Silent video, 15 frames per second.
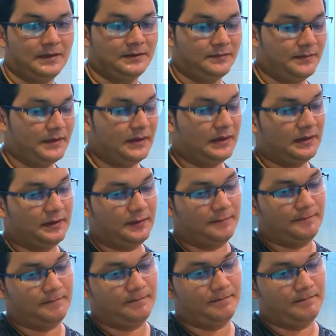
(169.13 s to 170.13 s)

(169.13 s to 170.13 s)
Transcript: Vou pegar aqui.